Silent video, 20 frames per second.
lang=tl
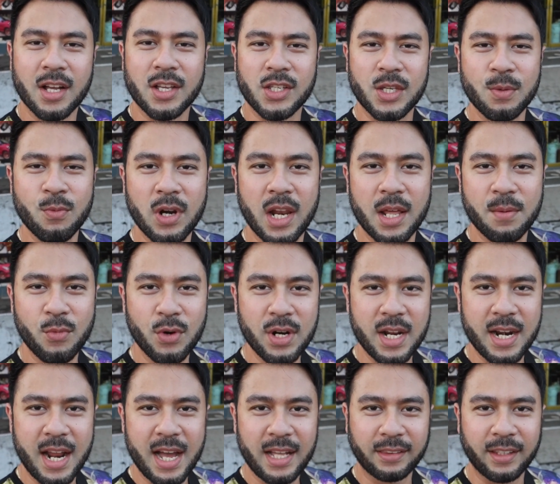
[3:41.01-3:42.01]
Simulan
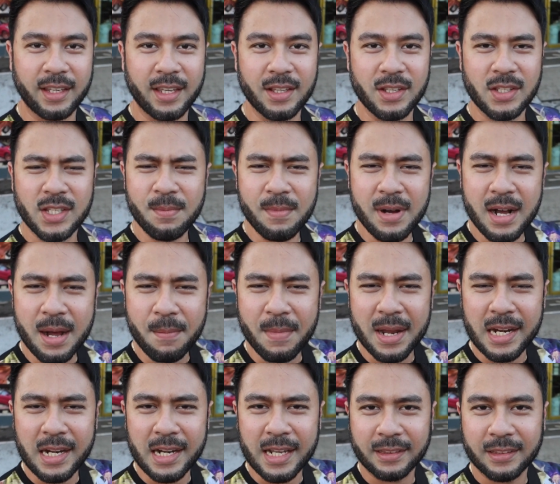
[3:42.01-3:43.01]
muna natin sa mga
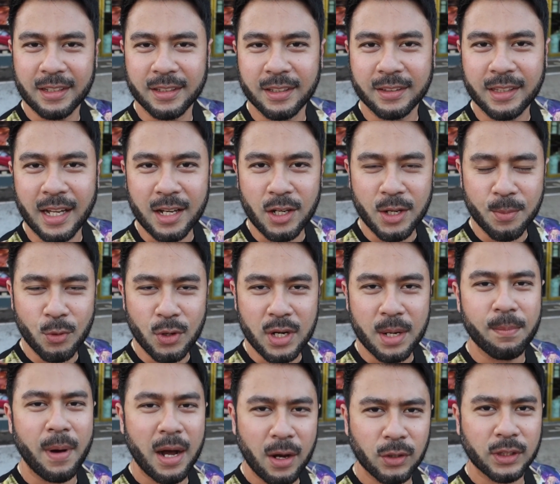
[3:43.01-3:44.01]
maliliit na detalye
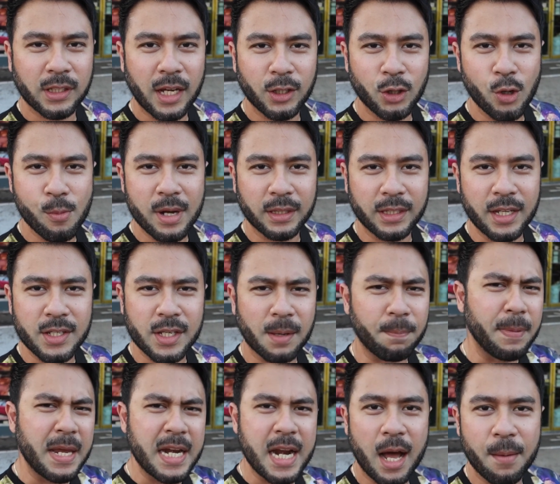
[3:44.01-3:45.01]
muna bago tayo dumating
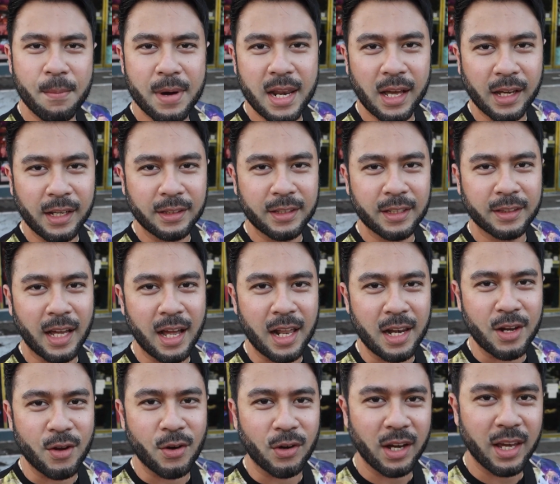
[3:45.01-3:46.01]
sa pinakamalaking
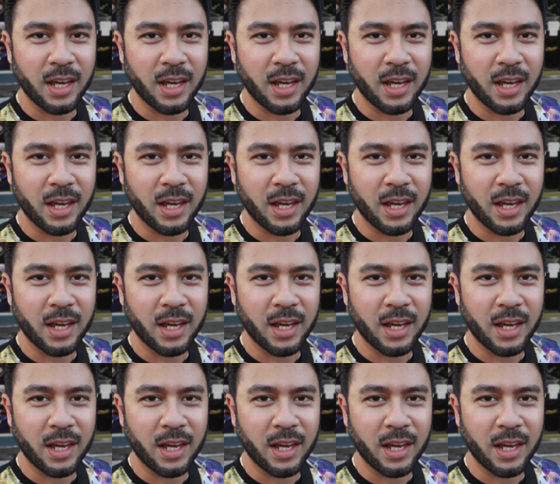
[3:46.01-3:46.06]
detalye,